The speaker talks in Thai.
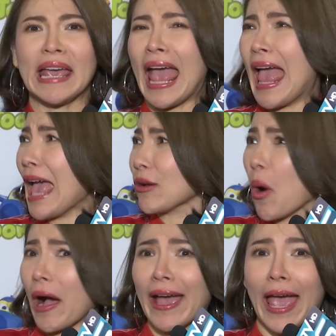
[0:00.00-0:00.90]
แอ๊ก
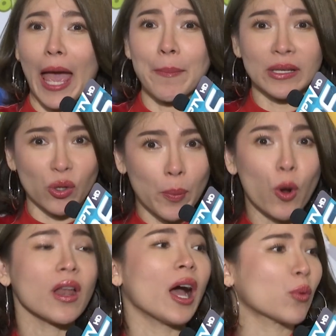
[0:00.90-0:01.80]
ลัวเข็มอันตรงนี้พู
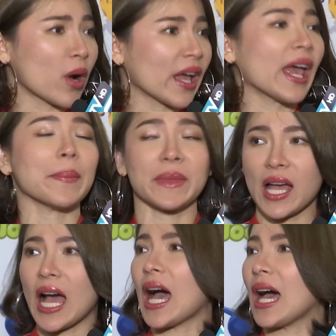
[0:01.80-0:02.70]
ดเลยกลัวเข็ม
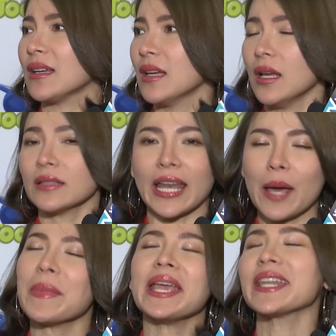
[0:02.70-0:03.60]
นะคะ แต่
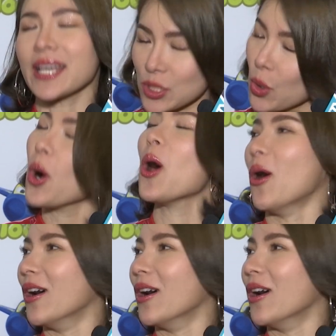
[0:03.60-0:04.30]
ถ้ามีดอะสู้